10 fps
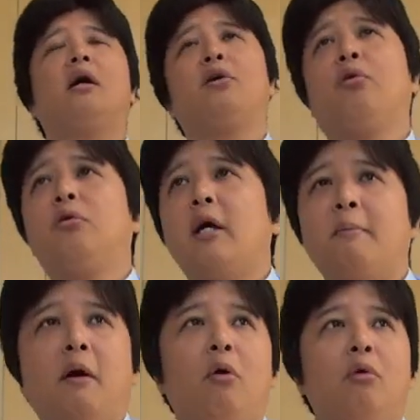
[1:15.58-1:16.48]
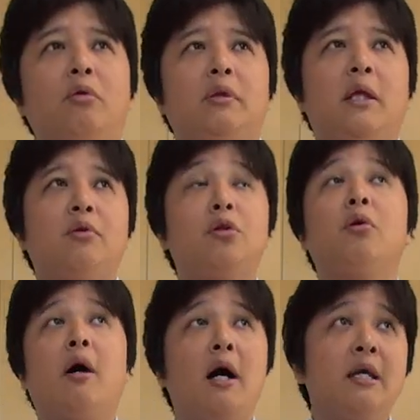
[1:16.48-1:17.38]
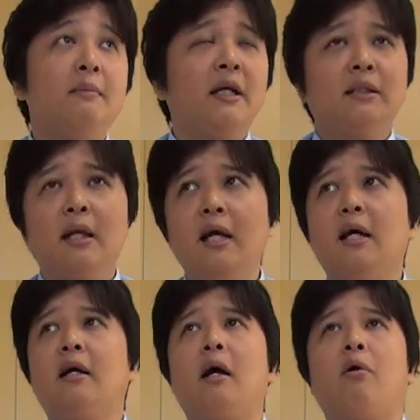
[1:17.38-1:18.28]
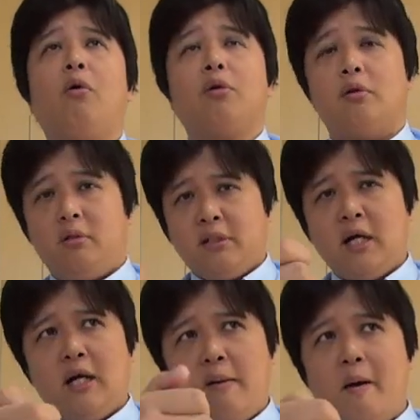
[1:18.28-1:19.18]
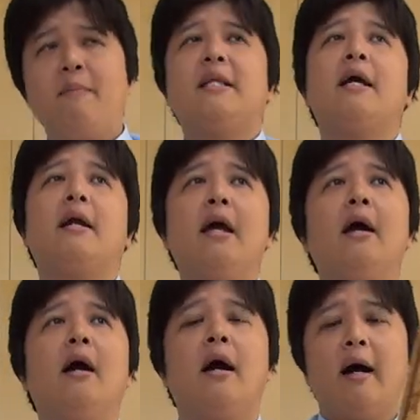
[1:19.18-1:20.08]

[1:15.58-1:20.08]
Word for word: か極大魔法を打っている人が、今更なんかこう、チャッカマンみたいなね。